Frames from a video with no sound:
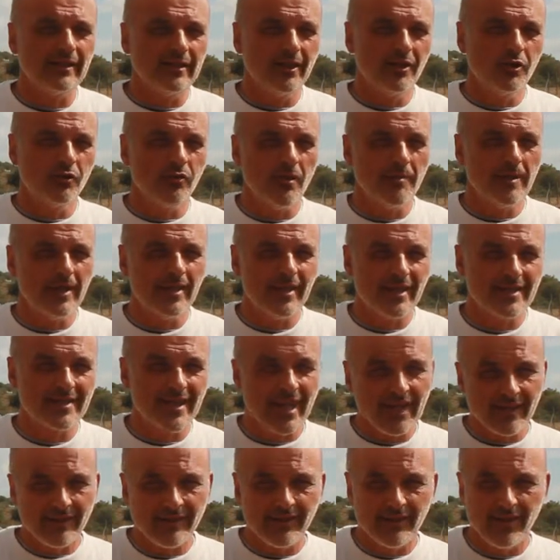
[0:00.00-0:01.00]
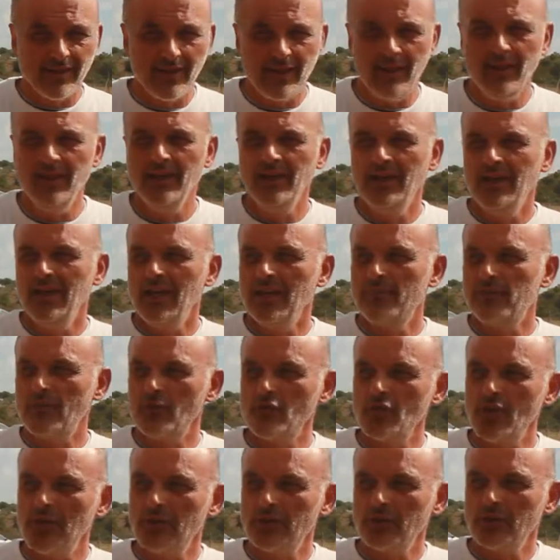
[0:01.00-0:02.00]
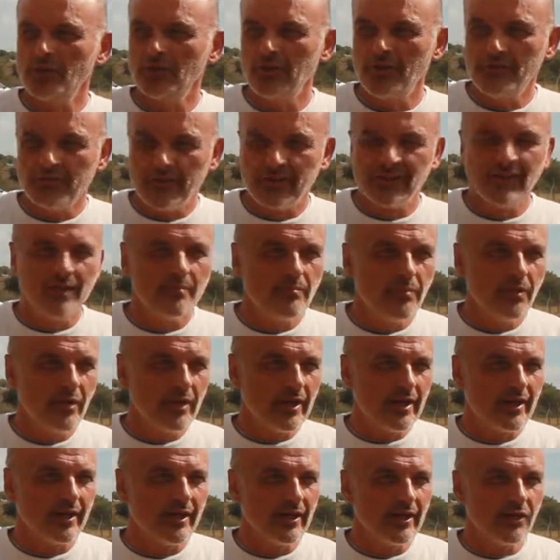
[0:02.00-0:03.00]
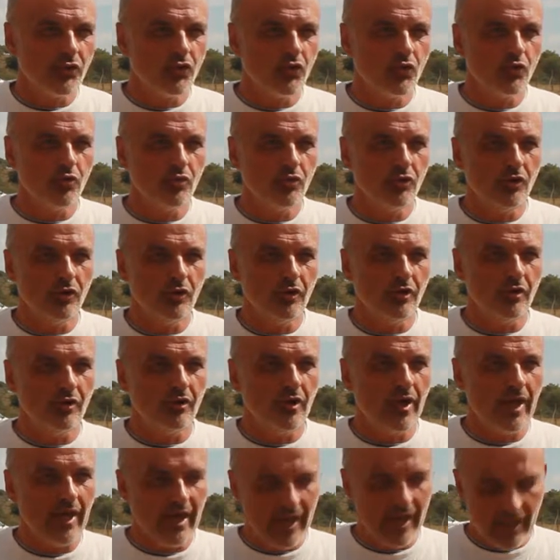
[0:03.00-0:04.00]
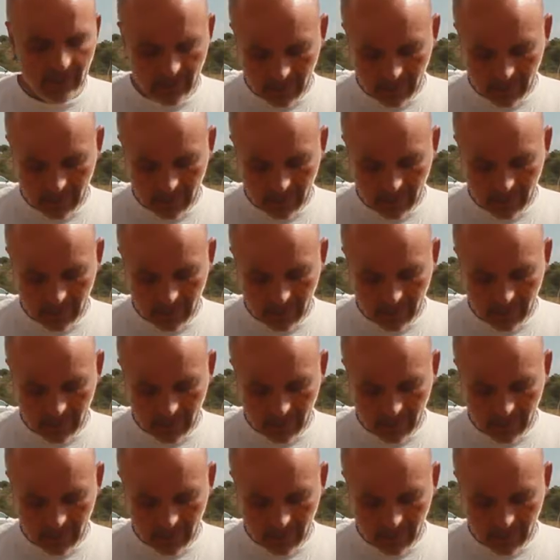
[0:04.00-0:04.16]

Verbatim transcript: del 2007, il progetto nel frattempo era cresciuto ed